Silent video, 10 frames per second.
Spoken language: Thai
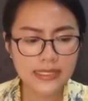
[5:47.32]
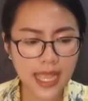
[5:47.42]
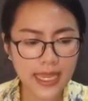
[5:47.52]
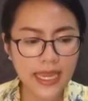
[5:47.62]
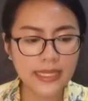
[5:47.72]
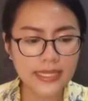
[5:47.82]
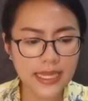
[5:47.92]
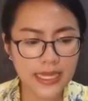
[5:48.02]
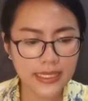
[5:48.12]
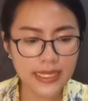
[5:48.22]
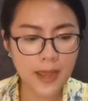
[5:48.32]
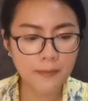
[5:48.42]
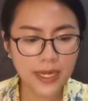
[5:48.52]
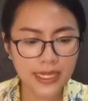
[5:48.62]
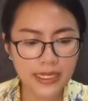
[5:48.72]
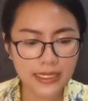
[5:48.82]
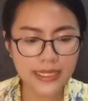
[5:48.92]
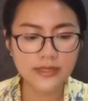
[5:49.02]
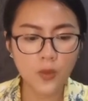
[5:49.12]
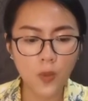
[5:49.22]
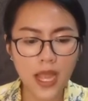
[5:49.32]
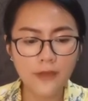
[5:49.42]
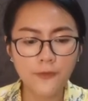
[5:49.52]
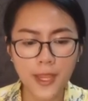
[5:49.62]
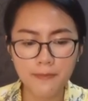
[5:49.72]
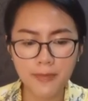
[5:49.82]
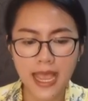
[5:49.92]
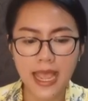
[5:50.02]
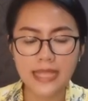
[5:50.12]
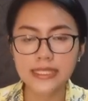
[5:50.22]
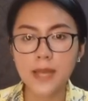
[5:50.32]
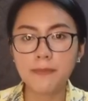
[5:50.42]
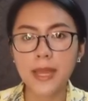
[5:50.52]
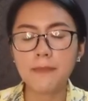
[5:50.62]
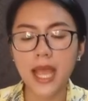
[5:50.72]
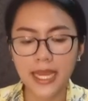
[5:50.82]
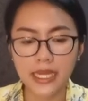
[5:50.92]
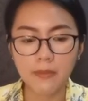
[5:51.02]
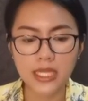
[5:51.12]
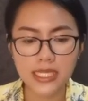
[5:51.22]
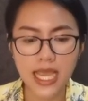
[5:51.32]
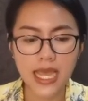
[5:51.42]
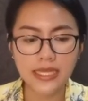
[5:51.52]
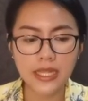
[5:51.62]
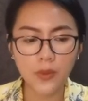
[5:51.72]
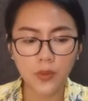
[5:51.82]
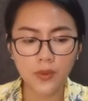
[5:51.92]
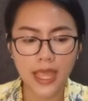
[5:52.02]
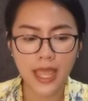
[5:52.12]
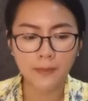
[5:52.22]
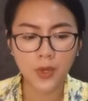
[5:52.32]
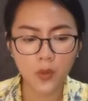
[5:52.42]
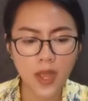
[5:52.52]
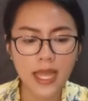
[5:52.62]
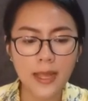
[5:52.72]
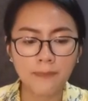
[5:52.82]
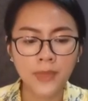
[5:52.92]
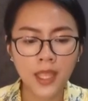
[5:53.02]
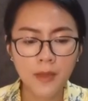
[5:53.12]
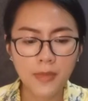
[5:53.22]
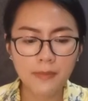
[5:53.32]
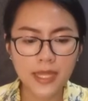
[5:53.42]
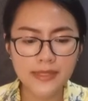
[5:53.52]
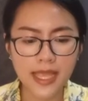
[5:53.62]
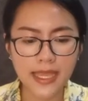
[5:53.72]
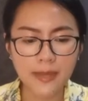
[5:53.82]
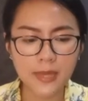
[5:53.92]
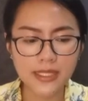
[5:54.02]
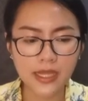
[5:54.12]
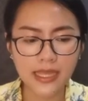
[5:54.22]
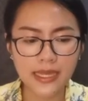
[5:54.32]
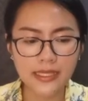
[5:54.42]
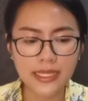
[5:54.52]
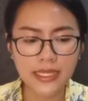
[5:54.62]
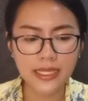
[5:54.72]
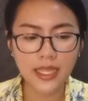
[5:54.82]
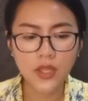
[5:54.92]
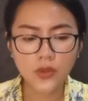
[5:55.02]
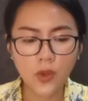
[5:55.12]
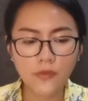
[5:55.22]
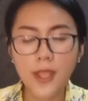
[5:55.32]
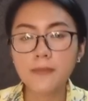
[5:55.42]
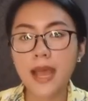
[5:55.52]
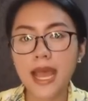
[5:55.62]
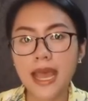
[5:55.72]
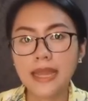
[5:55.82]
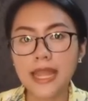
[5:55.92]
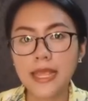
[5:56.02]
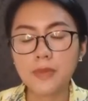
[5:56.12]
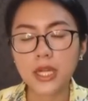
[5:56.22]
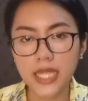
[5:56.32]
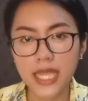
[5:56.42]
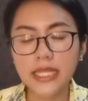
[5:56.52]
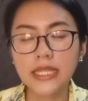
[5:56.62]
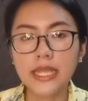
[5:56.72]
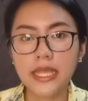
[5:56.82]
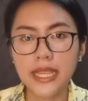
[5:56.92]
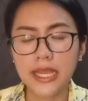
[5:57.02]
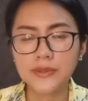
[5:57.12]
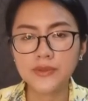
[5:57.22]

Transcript: สาเหตุที่อินเดียไม่ได้ลิสต์ว่าไฟป่าจะเป็นภัยธรรมชาติที่รุนแรง เพราะว่ามันมีสาเหตุมาจากการที่ตัวไฟป่าในประเทศอินเดียเอง